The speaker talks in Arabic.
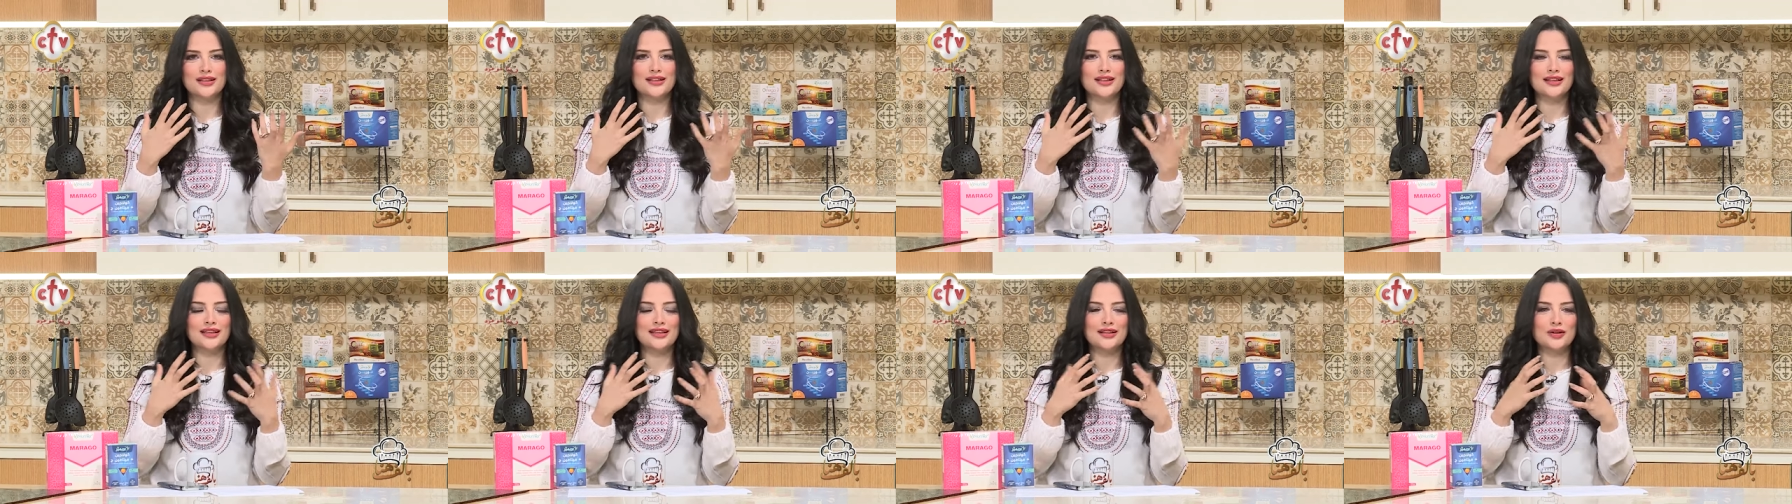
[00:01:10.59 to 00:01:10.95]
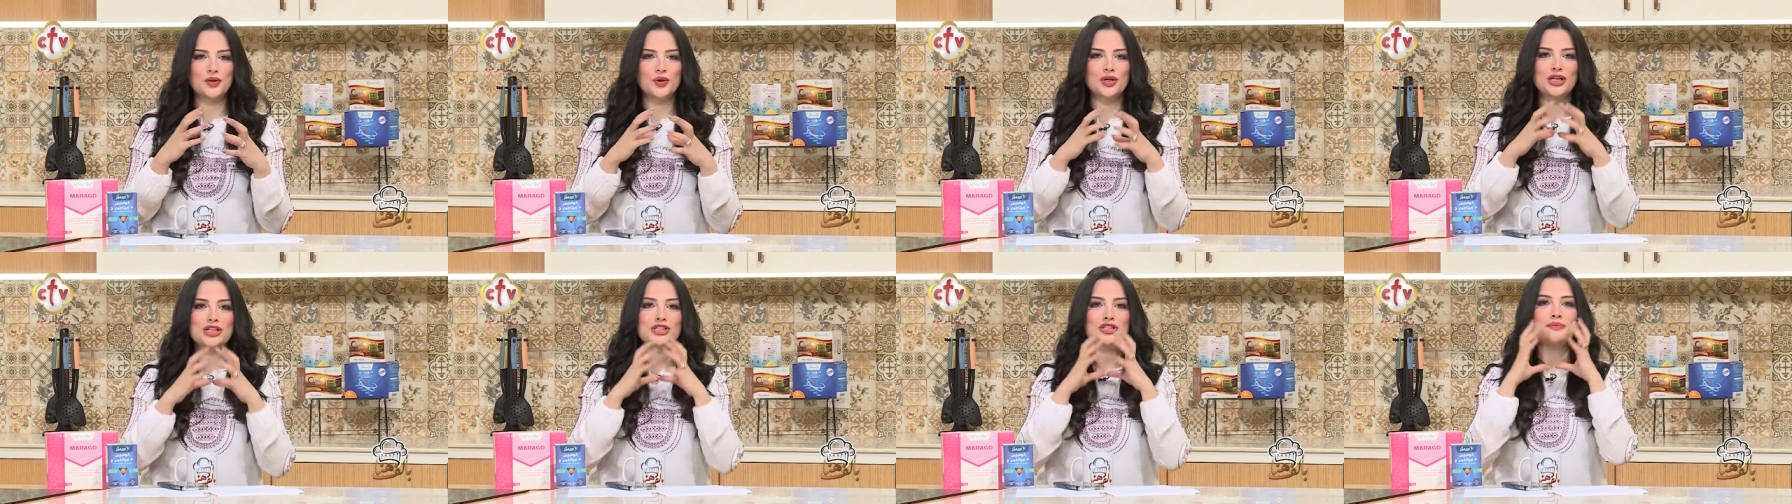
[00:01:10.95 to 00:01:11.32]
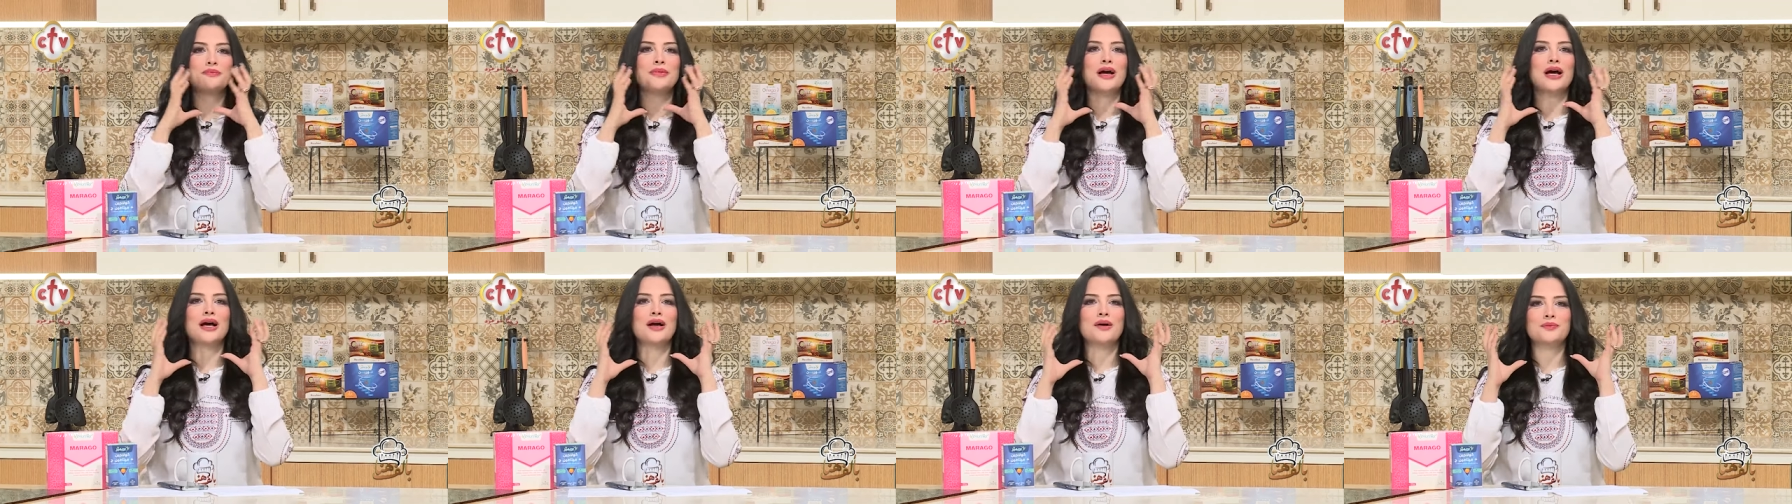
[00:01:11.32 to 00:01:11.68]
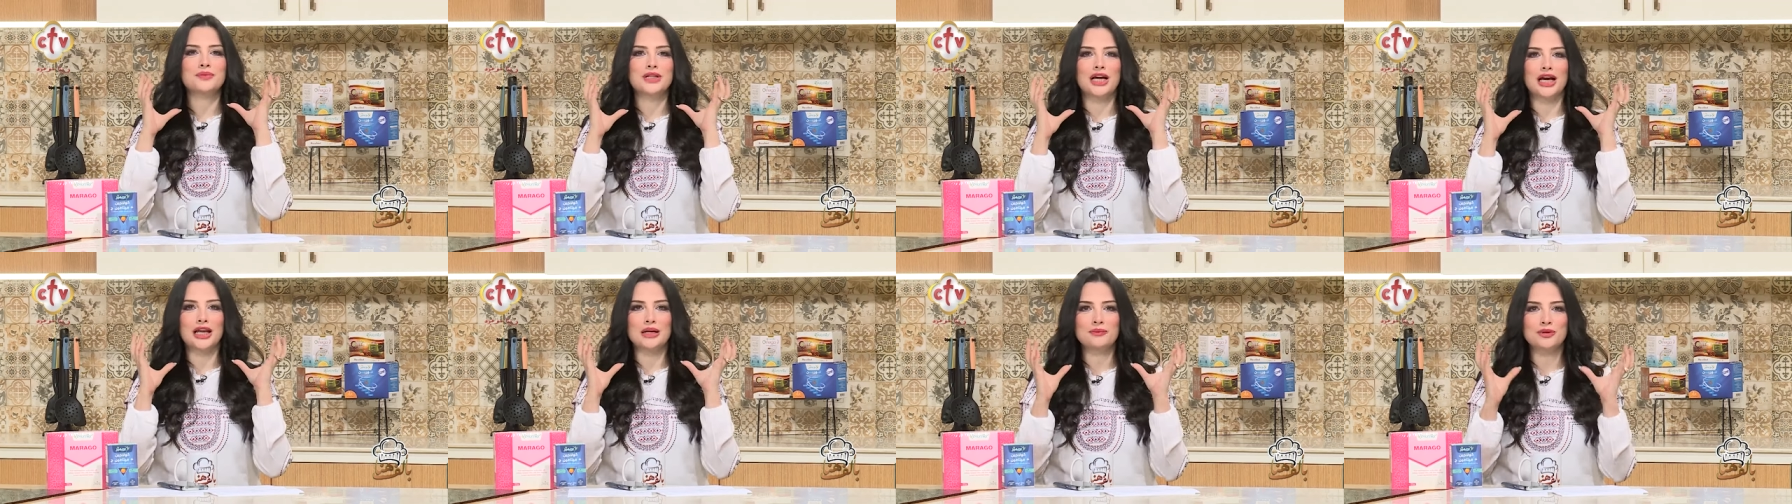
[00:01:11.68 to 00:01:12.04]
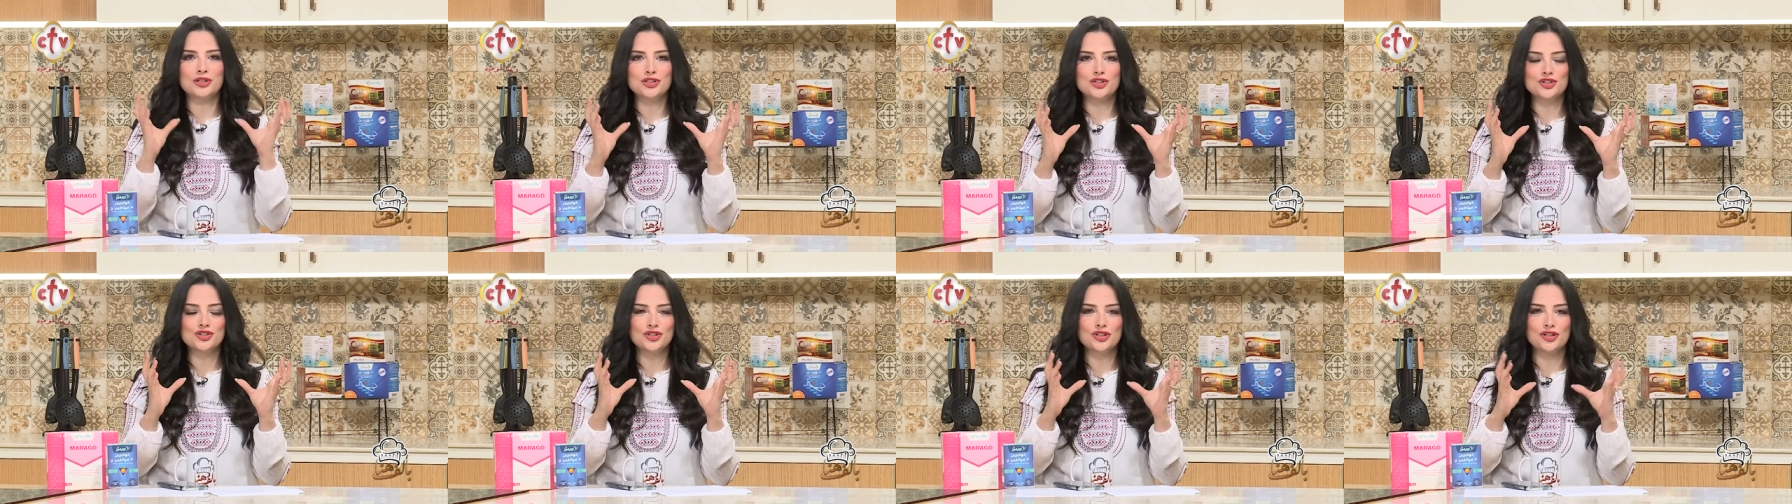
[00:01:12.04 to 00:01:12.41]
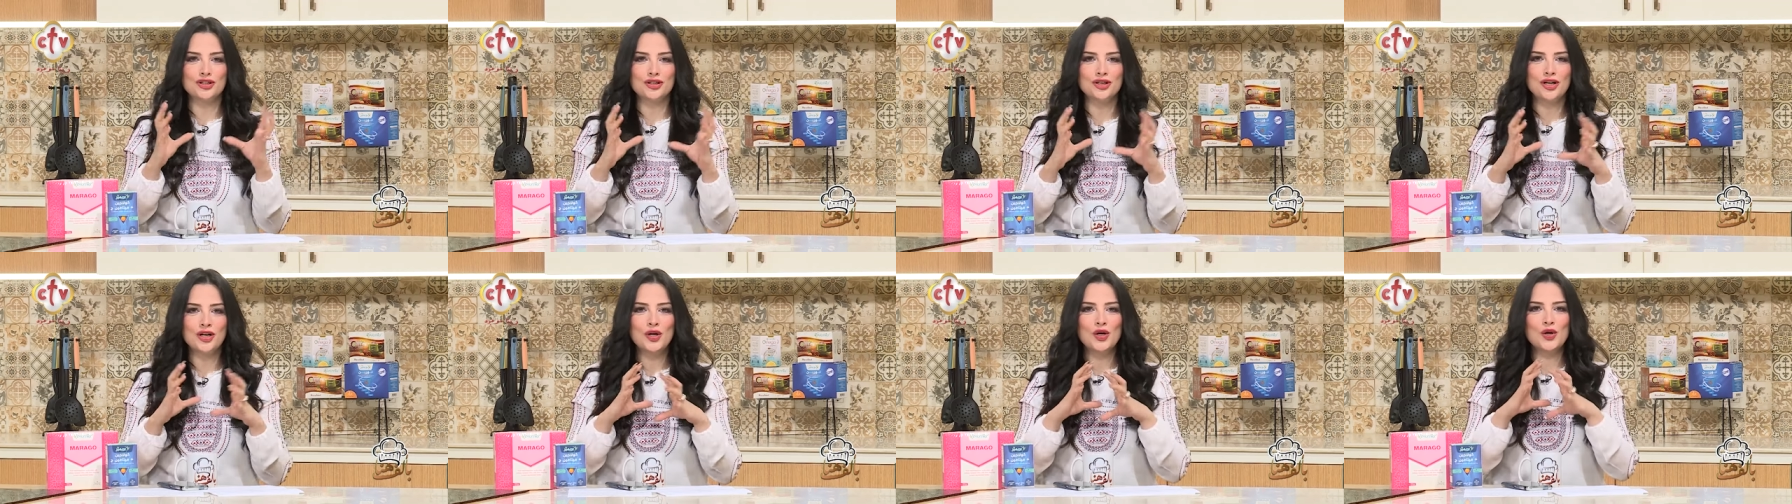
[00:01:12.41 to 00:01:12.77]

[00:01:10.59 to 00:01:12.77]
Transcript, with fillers: الكولاجين بقى بتاع البشره